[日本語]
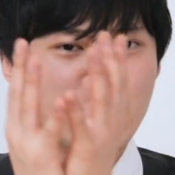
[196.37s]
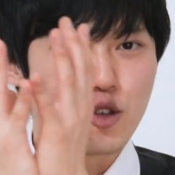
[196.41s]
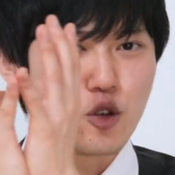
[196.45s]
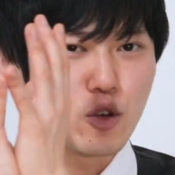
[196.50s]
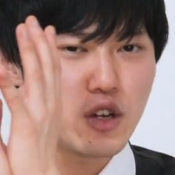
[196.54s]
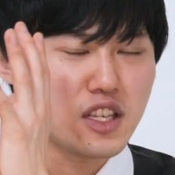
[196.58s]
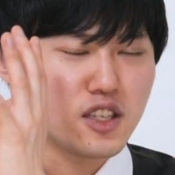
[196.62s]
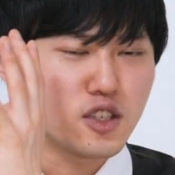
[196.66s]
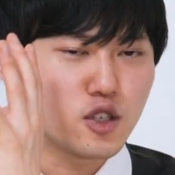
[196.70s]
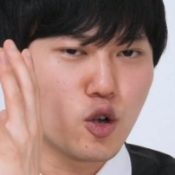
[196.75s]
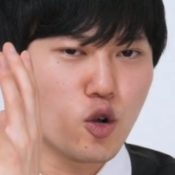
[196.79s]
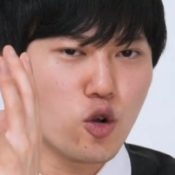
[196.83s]
よ
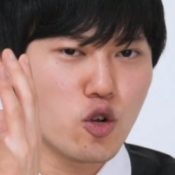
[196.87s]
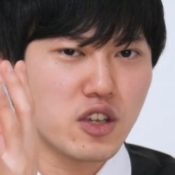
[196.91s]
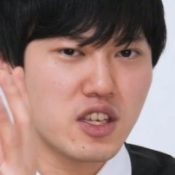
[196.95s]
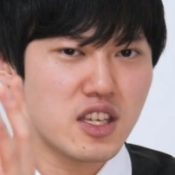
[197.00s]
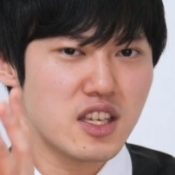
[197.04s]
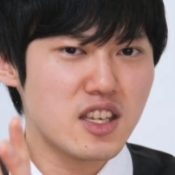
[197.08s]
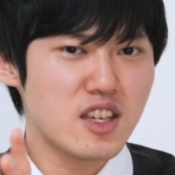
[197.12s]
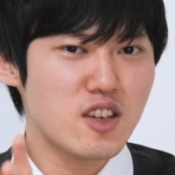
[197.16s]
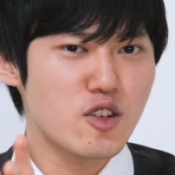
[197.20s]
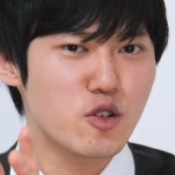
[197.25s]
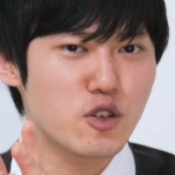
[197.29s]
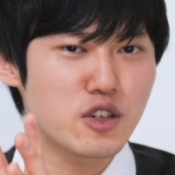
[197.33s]
り長
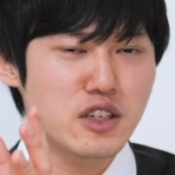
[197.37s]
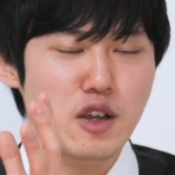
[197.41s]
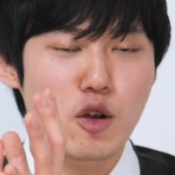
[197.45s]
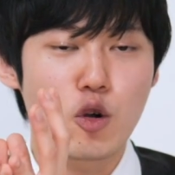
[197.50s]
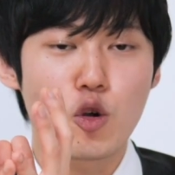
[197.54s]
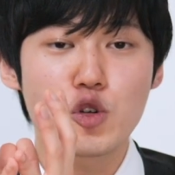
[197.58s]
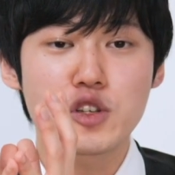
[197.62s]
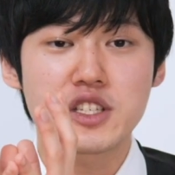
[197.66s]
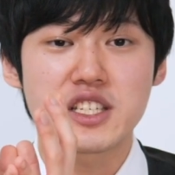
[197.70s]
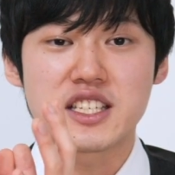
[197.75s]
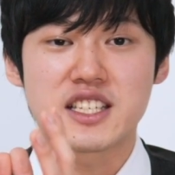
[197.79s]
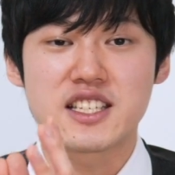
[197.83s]
期記憶に
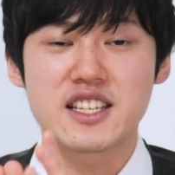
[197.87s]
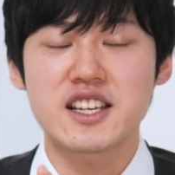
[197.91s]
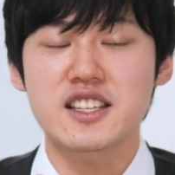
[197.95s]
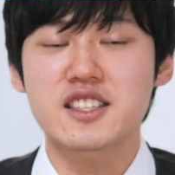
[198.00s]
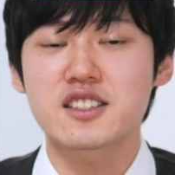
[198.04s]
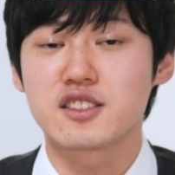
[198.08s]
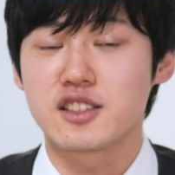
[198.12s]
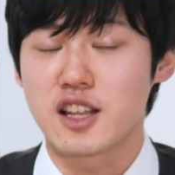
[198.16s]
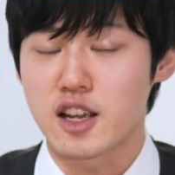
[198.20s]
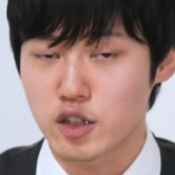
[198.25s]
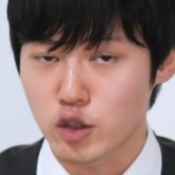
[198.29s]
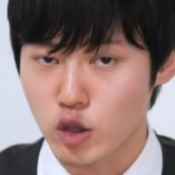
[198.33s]
保持しや
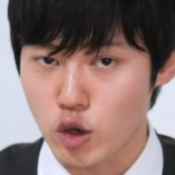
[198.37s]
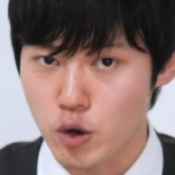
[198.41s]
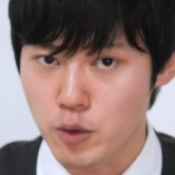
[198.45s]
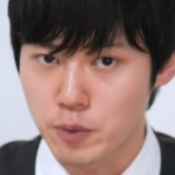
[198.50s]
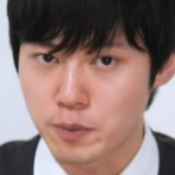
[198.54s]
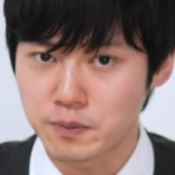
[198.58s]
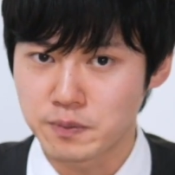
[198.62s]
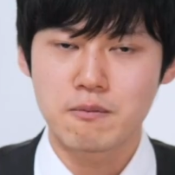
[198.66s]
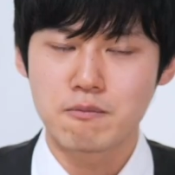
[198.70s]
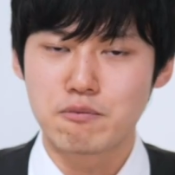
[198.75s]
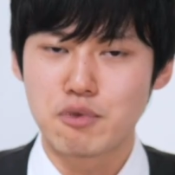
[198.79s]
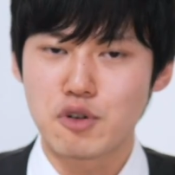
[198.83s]
すくなると
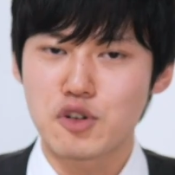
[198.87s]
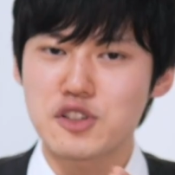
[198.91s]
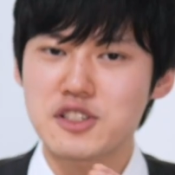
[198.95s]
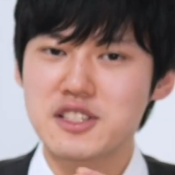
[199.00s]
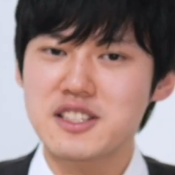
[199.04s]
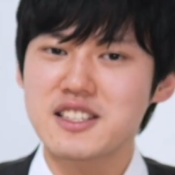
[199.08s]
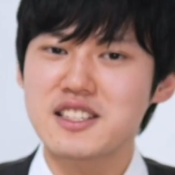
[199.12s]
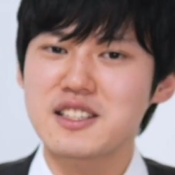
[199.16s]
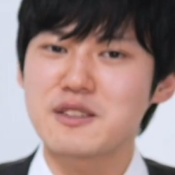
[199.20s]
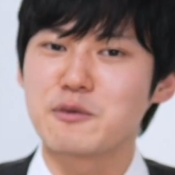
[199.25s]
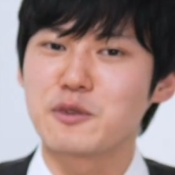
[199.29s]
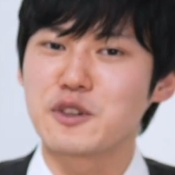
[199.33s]
僕
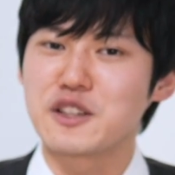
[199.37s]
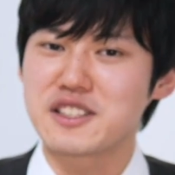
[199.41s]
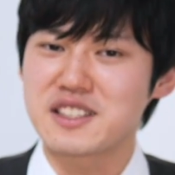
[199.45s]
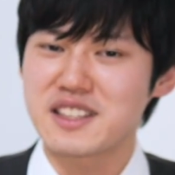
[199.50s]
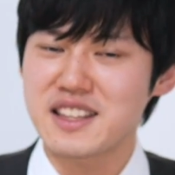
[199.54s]
自身もで